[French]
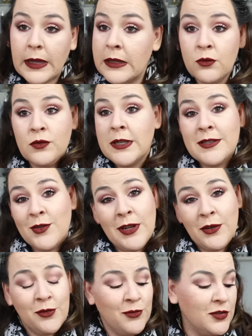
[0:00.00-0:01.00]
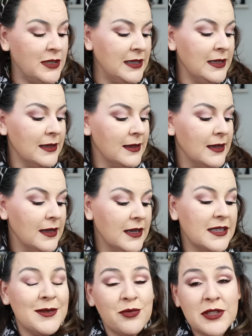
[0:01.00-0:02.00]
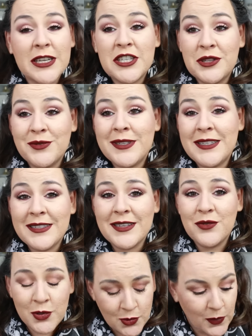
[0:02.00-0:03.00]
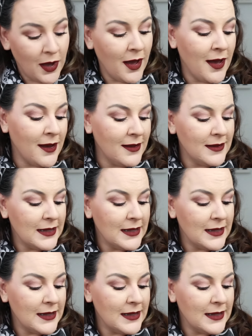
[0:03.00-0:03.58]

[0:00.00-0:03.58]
donc ça sent grume aussi. C'est pour ça que je l'ai utilisé le soir.